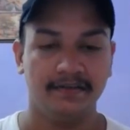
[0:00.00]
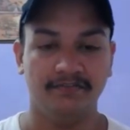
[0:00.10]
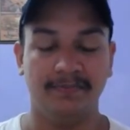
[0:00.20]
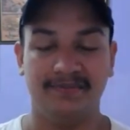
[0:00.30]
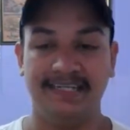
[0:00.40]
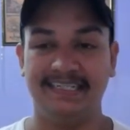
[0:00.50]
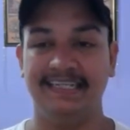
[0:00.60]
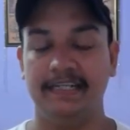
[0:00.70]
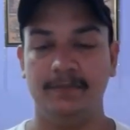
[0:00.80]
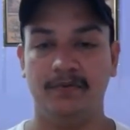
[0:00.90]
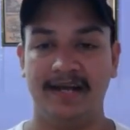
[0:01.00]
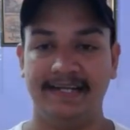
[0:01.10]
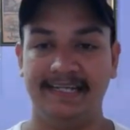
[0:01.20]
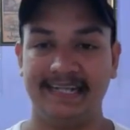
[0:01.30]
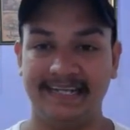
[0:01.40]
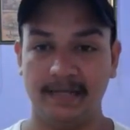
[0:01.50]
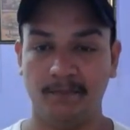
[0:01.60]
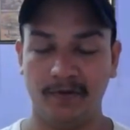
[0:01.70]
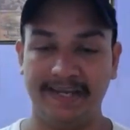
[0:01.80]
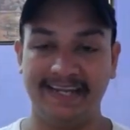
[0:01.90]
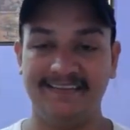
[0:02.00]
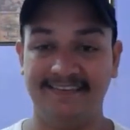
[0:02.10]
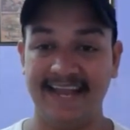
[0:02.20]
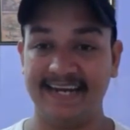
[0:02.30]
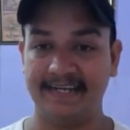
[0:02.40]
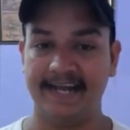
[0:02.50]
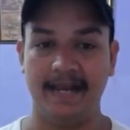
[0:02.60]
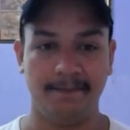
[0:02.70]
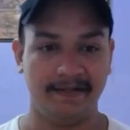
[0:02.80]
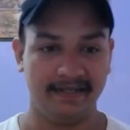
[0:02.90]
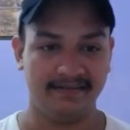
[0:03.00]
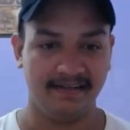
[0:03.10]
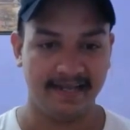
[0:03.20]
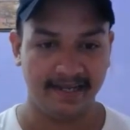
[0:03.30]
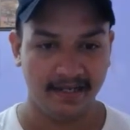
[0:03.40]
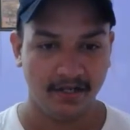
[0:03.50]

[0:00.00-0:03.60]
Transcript: वेबसाइट कितनी पुरानी है ताकि हमको एग्जैक्ट टाइम पता चल जाए